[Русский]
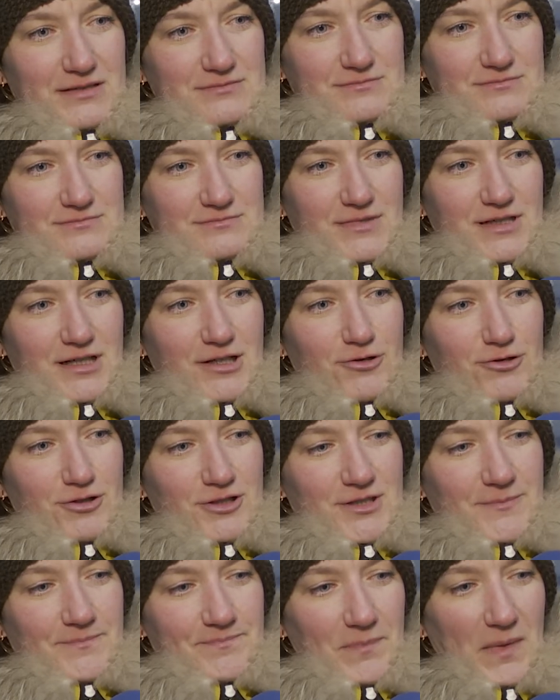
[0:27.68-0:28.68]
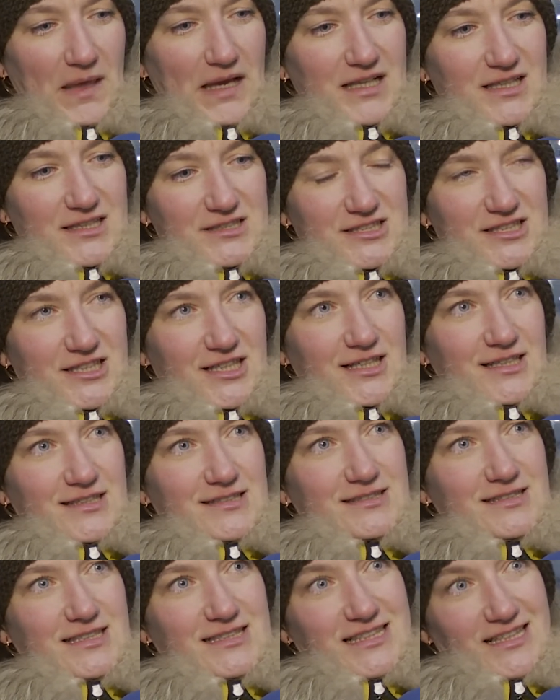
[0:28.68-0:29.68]
Алена
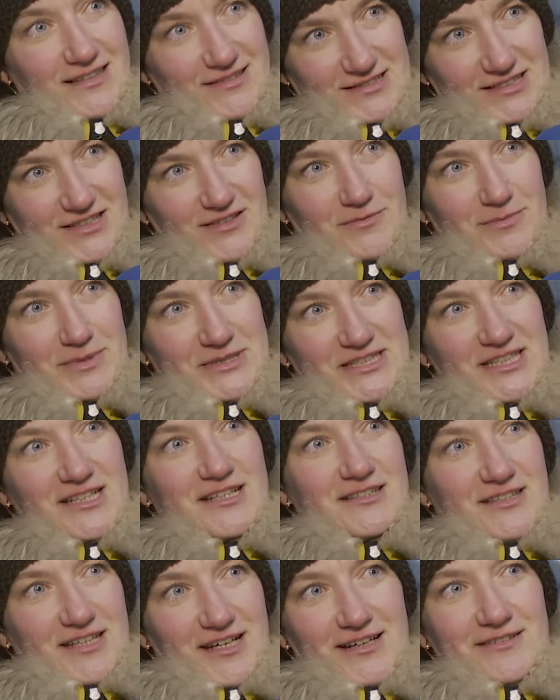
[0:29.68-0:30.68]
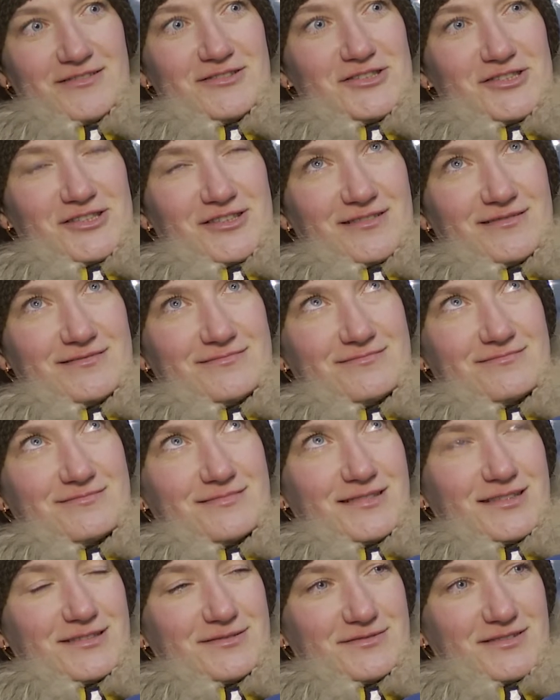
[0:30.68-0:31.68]
Ланская со Славянского базара нравится.
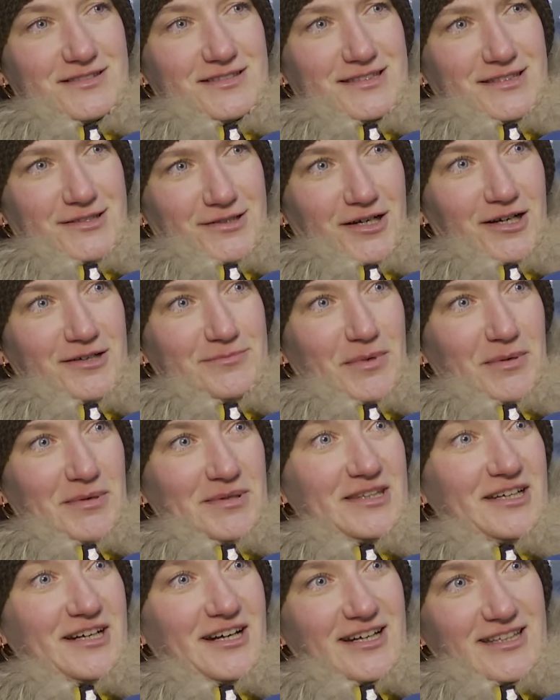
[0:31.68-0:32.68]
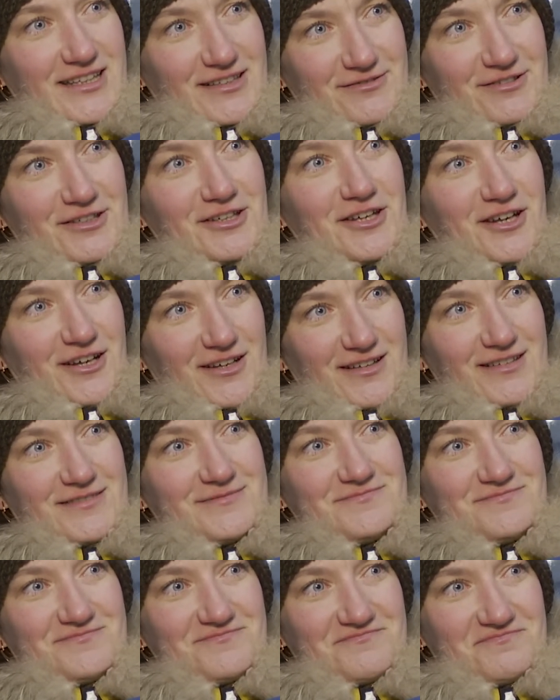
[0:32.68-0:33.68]
Это как момента, как она
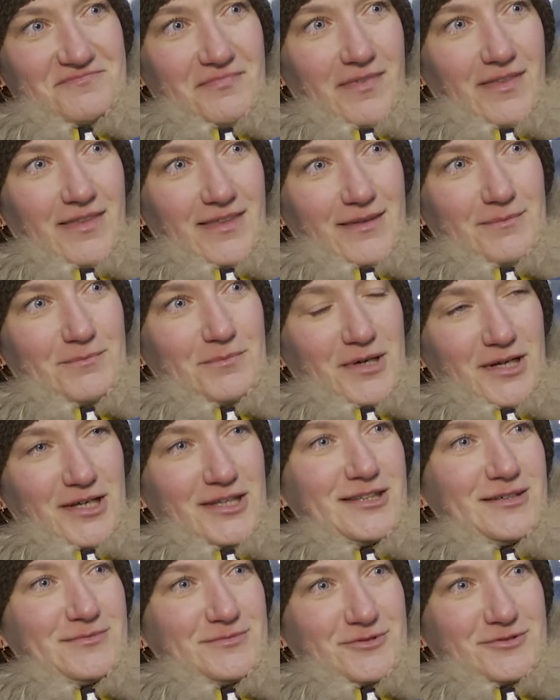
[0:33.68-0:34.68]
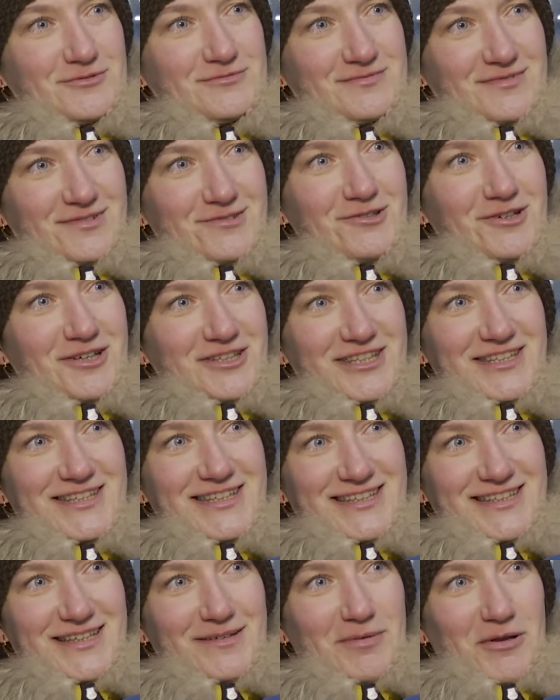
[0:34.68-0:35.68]
выиграла. Поэтому, ну, как-то
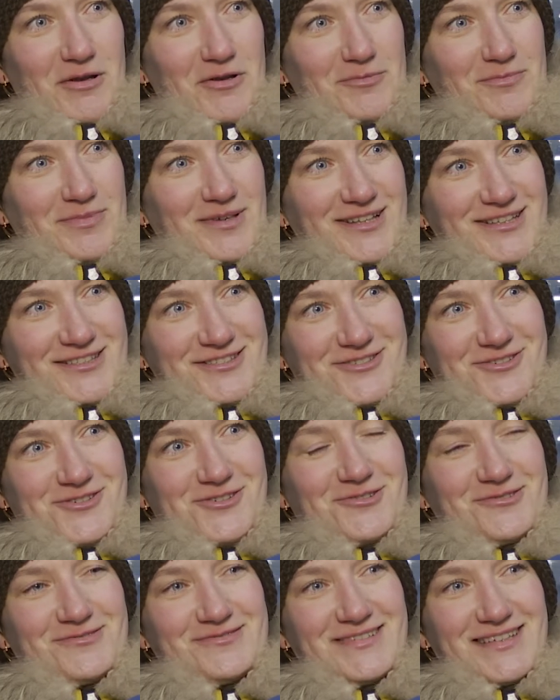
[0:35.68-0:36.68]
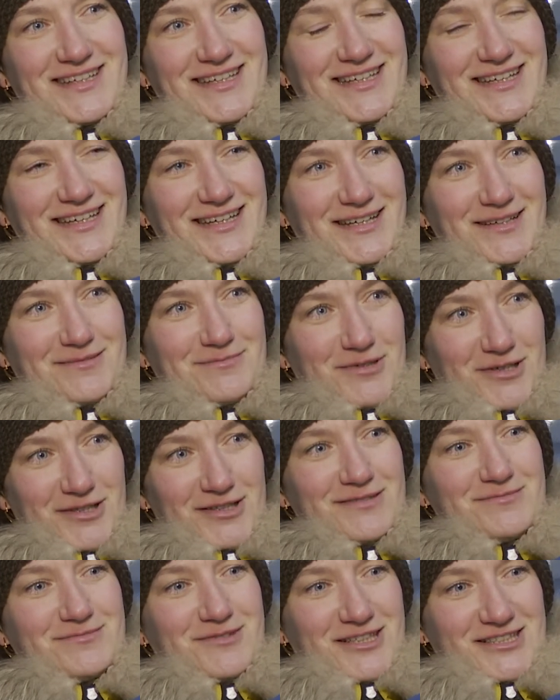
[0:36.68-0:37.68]
тогда полюбилась еще.
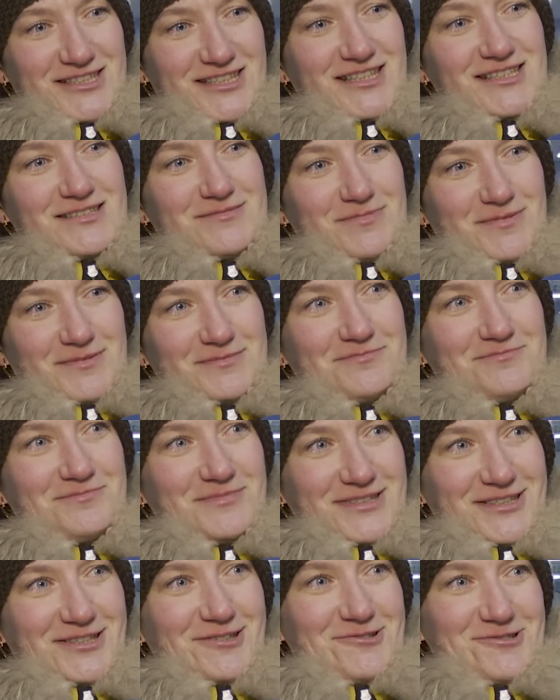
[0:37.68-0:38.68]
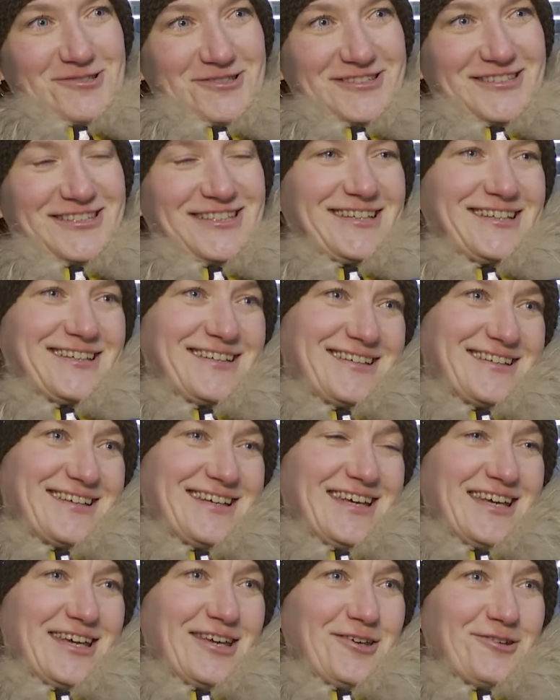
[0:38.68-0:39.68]
Поэтому хотелось бы послушать
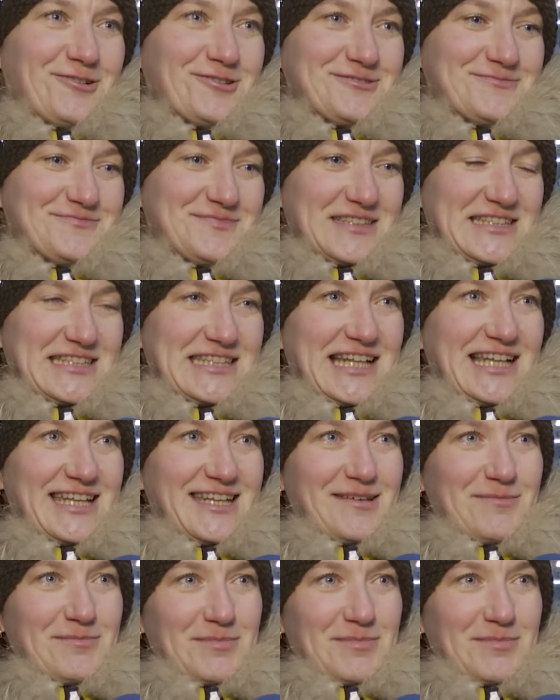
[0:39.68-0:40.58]
ее остальные